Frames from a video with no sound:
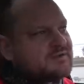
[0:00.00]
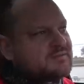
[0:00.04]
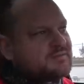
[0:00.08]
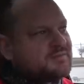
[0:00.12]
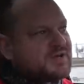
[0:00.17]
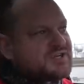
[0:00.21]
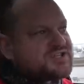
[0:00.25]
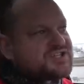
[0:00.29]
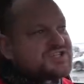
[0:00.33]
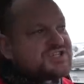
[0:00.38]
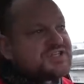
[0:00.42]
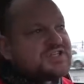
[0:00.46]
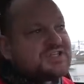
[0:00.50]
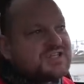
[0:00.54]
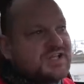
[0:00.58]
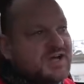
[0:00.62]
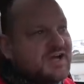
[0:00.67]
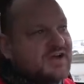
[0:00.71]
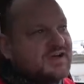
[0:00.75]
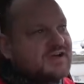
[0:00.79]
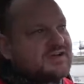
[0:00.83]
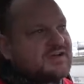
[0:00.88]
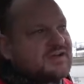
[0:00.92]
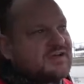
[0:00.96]

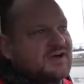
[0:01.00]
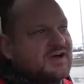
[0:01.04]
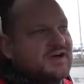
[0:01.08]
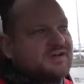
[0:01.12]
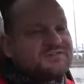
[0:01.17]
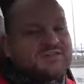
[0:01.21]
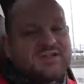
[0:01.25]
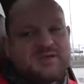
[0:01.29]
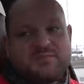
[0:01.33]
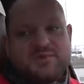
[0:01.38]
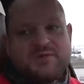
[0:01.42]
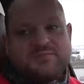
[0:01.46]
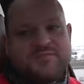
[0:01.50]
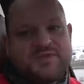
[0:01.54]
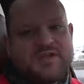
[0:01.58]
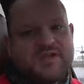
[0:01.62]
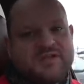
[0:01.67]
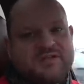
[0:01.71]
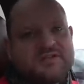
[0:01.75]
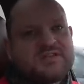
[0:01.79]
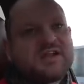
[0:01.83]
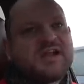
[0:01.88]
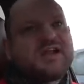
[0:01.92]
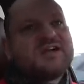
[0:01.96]
машина,
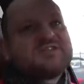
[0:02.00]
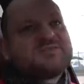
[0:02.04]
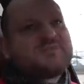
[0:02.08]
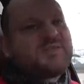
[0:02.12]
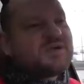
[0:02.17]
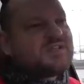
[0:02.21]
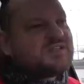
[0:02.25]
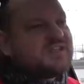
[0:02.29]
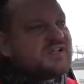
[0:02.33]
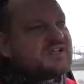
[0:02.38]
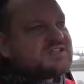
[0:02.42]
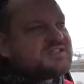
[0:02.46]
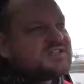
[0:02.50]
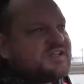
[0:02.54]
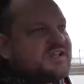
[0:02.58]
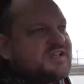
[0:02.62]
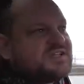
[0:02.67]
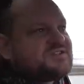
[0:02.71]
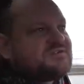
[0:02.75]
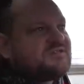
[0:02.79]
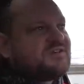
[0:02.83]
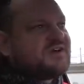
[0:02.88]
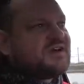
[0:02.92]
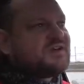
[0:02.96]
автомобиль, транспортное
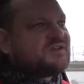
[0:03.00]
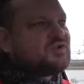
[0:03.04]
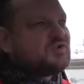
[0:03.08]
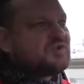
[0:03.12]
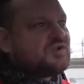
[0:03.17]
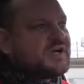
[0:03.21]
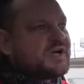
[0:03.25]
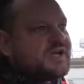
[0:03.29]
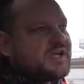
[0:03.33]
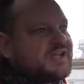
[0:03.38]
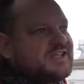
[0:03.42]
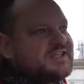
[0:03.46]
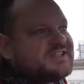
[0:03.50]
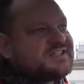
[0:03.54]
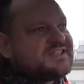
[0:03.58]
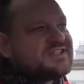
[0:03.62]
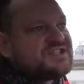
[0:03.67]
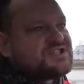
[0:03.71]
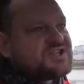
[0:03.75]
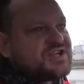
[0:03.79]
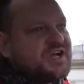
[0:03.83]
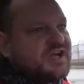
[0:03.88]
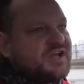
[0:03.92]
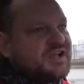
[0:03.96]
средство, которое
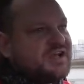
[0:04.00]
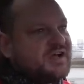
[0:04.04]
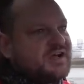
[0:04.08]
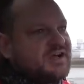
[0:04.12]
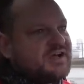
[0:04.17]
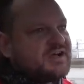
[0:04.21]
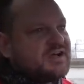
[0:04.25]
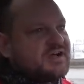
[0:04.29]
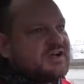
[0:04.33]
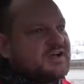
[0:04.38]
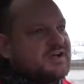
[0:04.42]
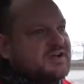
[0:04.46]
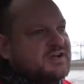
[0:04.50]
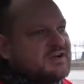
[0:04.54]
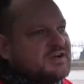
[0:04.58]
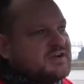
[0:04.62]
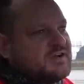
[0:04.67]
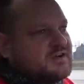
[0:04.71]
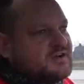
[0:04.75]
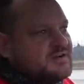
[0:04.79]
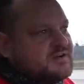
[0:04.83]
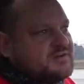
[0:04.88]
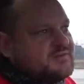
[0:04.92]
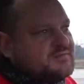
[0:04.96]
изначально,
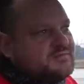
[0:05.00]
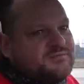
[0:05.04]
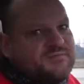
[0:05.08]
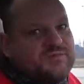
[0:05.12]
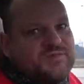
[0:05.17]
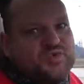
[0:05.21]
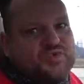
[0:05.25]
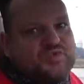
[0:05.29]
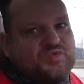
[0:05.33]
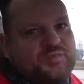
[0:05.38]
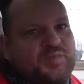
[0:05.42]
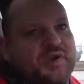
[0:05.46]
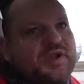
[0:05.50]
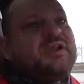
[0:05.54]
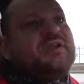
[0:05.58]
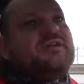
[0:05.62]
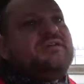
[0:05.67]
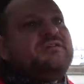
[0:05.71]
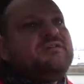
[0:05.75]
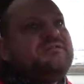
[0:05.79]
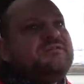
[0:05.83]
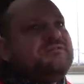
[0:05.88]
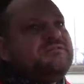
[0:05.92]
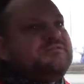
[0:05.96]
ну,
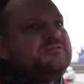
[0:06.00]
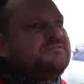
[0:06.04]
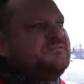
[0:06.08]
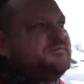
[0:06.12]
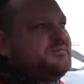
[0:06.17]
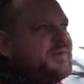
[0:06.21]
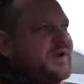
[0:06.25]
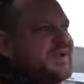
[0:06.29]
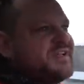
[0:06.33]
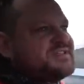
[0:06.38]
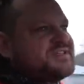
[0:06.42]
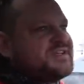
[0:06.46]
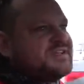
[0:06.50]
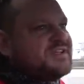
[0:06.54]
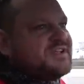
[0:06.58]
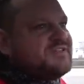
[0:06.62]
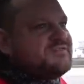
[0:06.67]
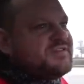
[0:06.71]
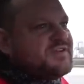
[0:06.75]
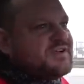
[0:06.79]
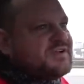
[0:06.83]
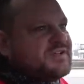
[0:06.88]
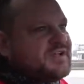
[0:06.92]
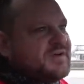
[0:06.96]
при, признано,
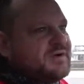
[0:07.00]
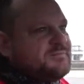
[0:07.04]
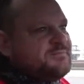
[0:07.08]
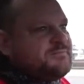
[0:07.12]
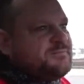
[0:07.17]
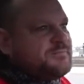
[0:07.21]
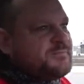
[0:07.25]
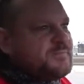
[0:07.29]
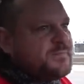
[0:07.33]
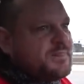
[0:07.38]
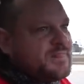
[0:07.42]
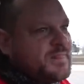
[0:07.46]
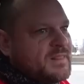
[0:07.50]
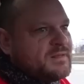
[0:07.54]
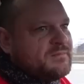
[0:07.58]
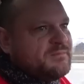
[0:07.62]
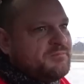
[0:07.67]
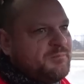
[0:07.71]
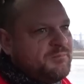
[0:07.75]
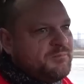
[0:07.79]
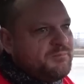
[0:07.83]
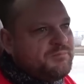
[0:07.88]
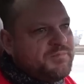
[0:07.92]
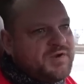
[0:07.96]
наверное,
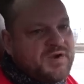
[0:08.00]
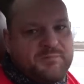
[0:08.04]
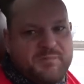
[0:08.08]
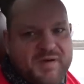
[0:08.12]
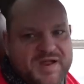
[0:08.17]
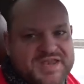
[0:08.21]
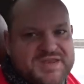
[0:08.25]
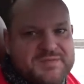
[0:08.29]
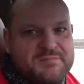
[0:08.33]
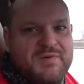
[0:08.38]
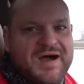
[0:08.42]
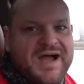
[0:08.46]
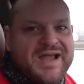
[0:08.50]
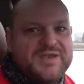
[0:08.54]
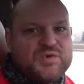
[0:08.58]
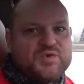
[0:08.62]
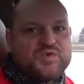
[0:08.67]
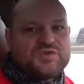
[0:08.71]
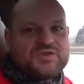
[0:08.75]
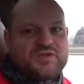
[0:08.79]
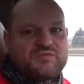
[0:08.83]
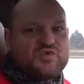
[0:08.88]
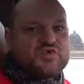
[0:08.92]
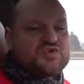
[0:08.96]
к
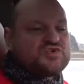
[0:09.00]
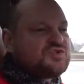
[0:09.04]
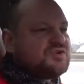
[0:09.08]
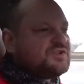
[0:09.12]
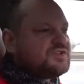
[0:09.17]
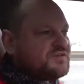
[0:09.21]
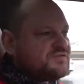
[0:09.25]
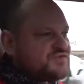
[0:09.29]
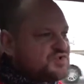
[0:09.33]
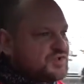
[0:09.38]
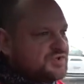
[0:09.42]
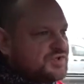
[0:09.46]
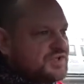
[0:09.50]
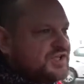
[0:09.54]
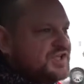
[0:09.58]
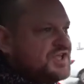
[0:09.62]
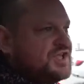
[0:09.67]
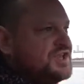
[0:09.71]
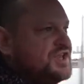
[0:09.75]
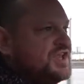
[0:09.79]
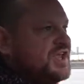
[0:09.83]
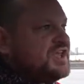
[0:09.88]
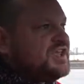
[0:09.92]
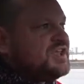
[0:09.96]
пониманию того, что это
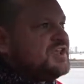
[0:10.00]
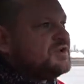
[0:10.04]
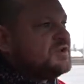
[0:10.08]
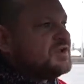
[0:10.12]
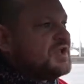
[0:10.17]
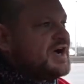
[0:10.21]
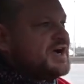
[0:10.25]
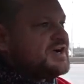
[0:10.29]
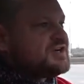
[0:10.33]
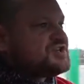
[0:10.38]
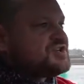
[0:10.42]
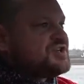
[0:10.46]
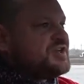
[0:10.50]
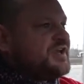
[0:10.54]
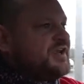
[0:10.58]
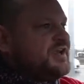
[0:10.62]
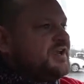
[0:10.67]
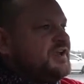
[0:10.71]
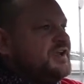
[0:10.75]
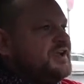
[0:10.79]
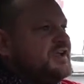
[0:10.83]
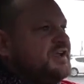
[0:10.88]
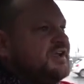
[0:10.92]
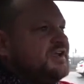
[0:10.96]
все-таки некий
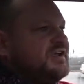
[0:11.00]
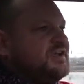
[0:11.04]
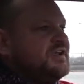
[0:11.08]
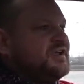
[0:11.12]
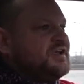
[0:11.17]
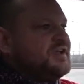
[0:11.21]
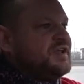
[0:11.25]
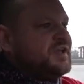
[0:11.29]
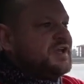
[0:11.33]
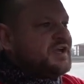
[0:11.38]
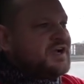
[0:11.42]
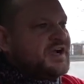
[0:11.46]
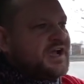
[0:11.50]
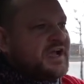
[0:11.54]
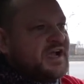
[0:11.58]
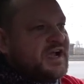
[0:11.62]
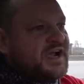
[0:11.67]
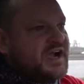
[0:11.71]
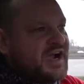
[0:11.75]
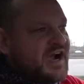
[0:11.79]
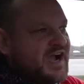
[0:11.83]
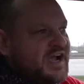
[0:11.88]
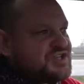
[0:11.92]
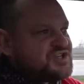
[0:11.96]
лакшери, некое
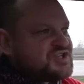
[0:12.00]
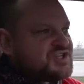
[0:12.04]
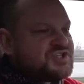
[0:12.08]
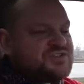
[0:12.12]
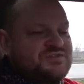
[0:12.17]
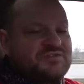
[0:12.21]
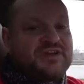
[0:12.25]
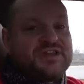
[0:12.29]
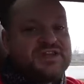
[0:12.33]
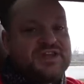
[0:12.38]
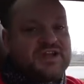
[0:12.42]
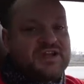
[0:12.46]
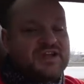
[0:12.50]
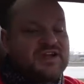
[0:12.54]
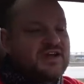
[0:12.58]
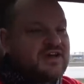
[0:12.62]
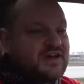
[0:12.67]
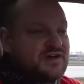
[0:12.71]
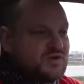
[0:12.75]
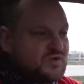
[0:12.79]
качество, некая